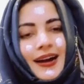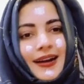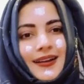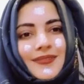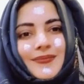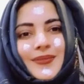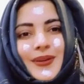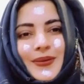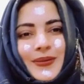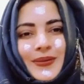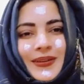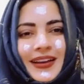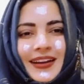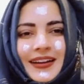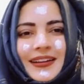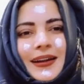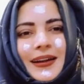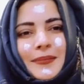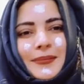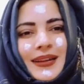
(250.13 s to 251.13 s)
हक में हूँ कि
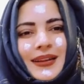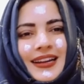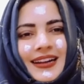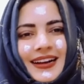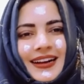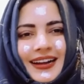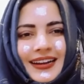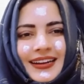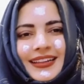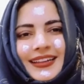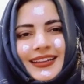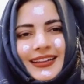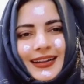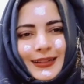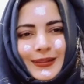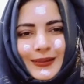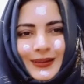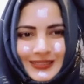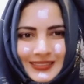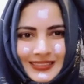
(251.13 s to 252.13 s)
अगर आपने लगानी ही है
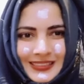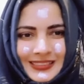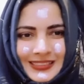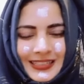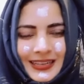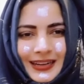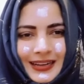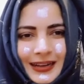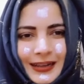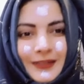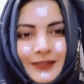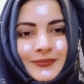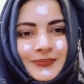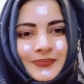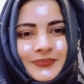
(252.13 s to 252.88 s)
तो अच्छे से लगाएँ